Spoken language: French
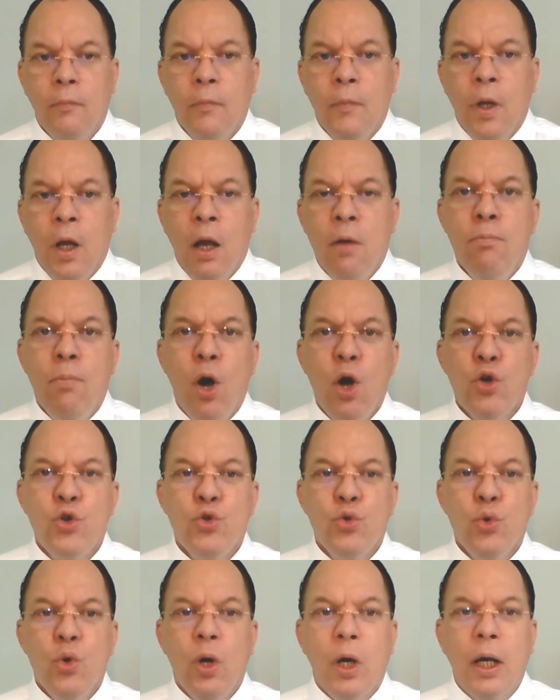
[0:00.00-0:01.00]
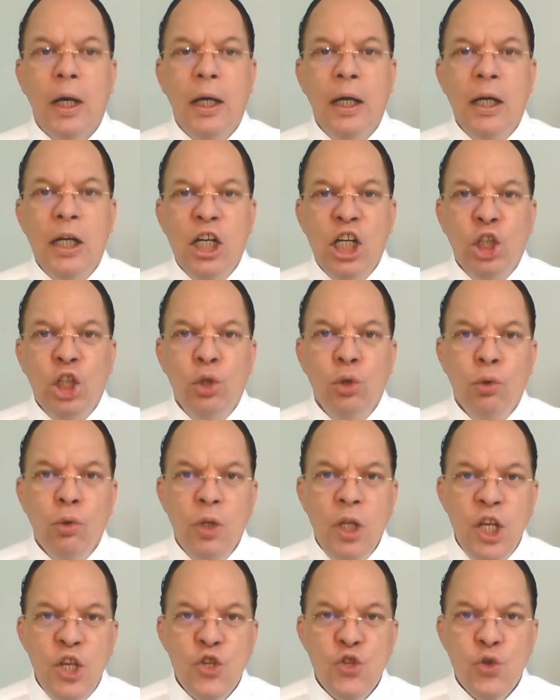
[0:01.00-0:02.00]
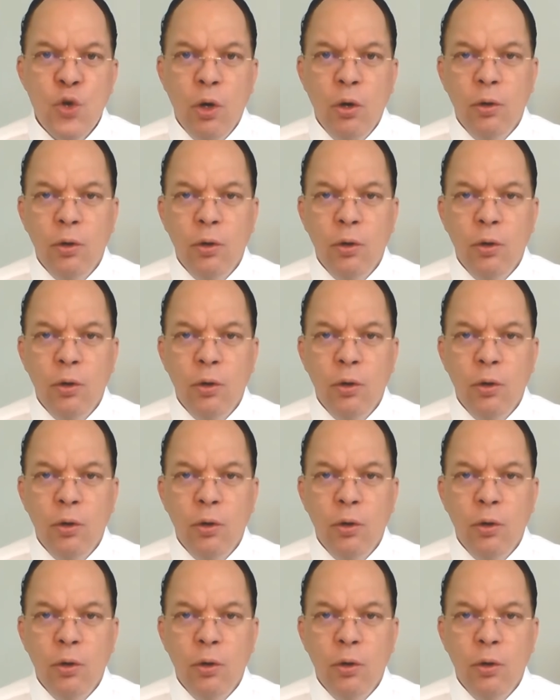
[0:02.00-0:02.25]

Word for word: Bonjour, nous lisons